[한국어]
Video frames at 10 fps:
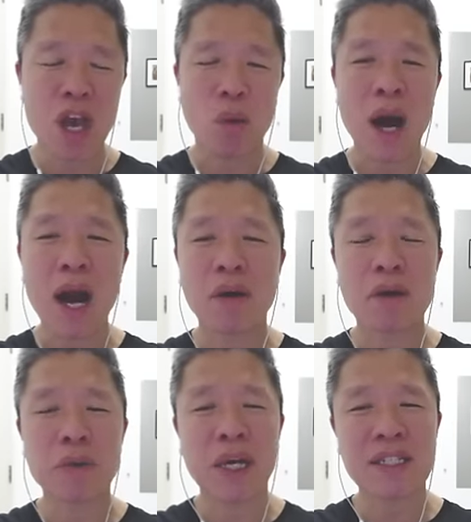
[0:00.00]

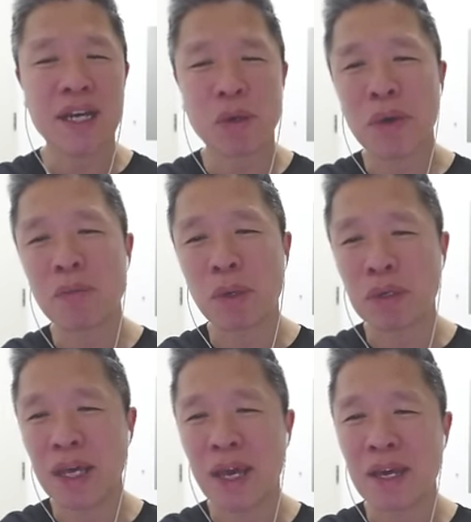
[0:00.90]
과거를 우리가 참고해
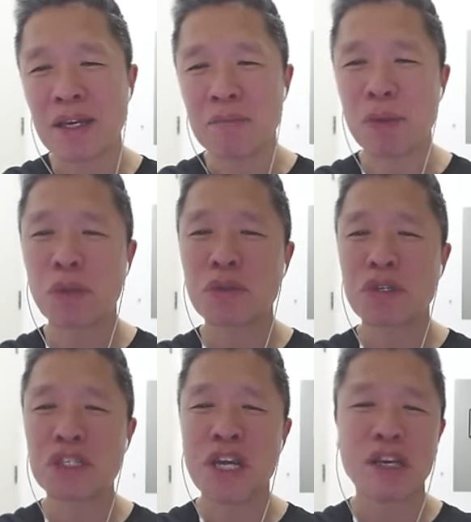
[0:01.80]
볼 때 미국
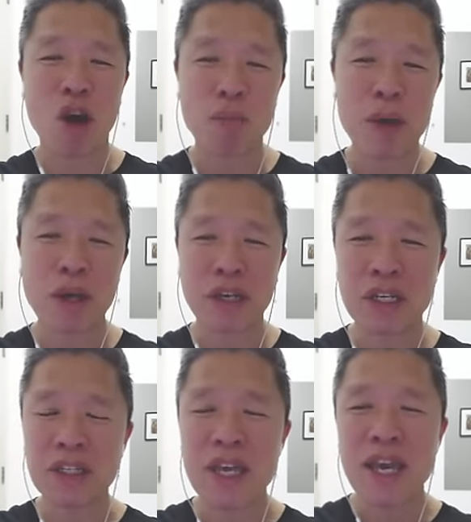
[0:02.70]
증시의
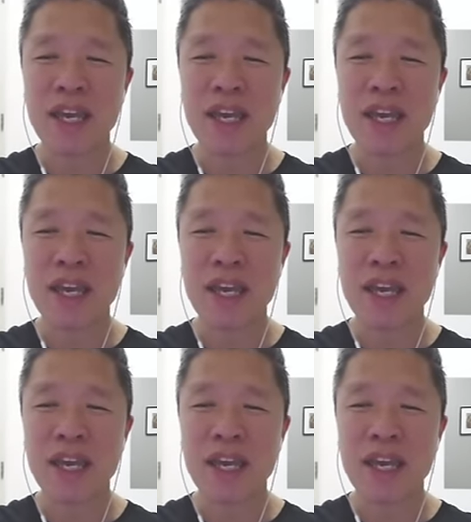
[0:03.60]
격변기는